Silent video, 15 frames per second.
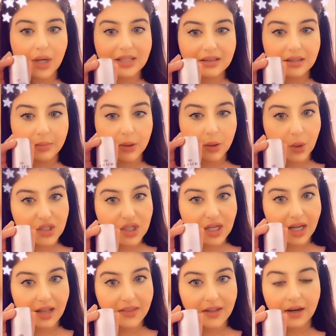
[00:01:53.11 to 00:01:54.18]
اثنين نفس
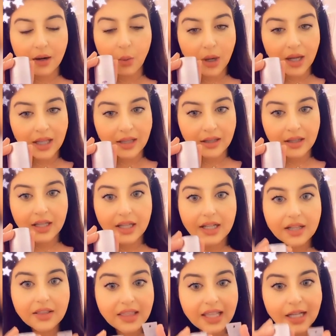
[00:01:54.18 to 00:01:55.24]
التركيبه بس هذا بنسب
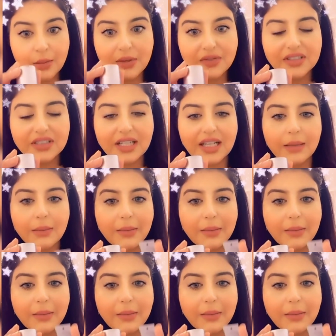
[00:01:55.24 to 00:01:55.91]
تفيد تحت